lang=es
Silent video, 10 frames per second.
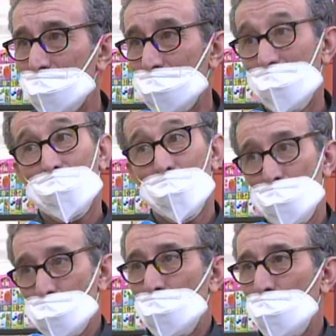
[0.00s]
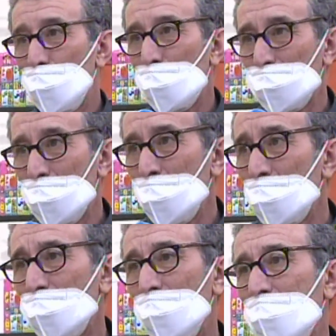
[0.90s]
Y este es un centro educativo,
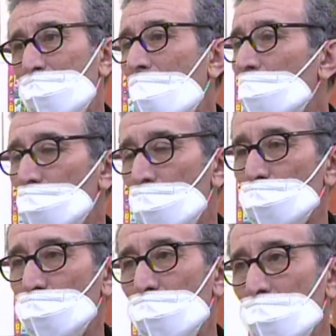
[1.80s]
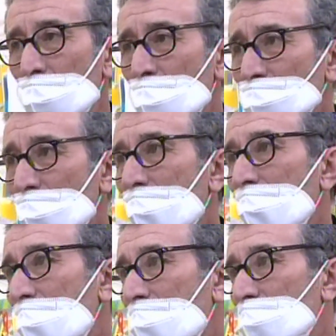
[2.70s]
trabajamos con muchos niños,
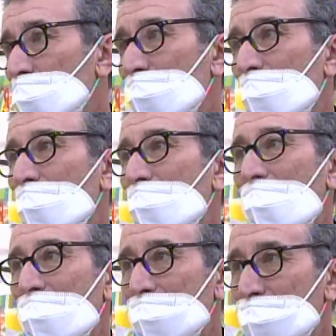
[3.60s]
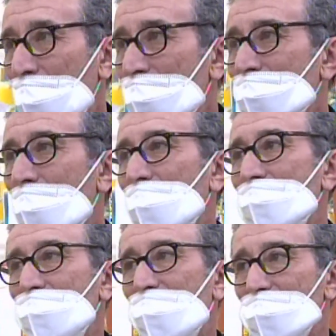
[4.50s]
entonces desde la limpieza, la
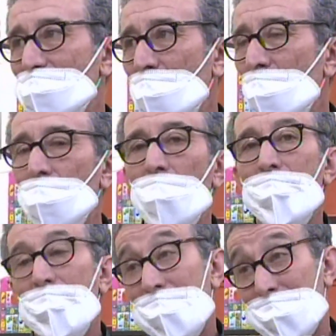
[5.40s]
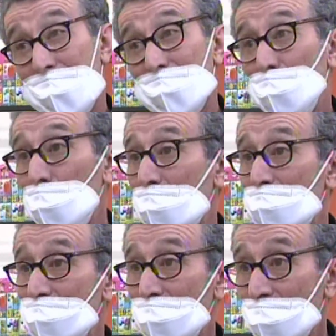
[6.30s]
disección, el ratio de
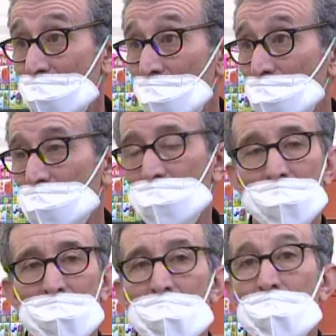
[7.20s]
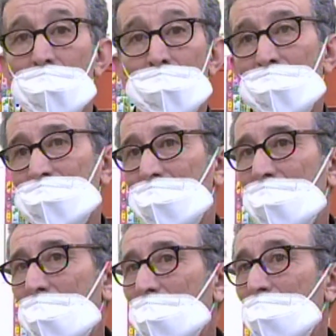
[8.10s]
15 niños, el
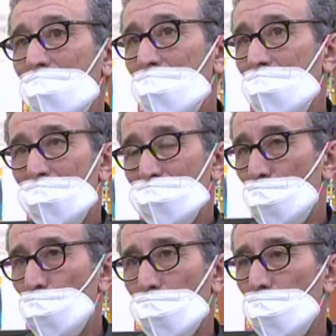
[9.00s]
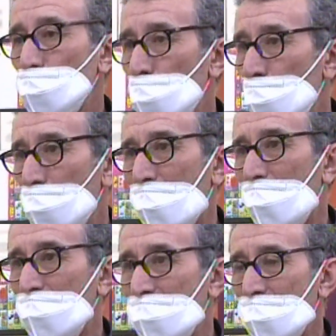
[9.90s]
material eh, exclusivo para
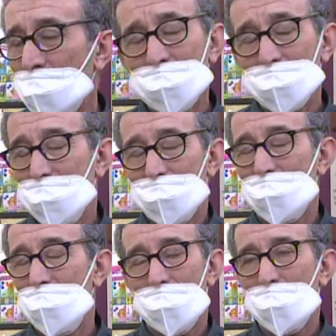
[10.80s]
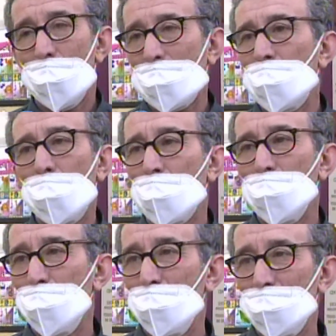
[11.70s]
cada niño, igual que en un colegio
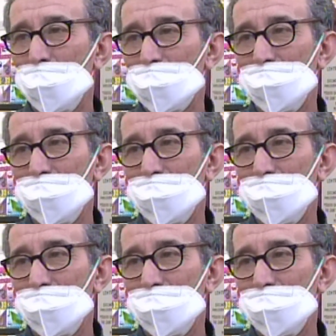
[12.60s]
público.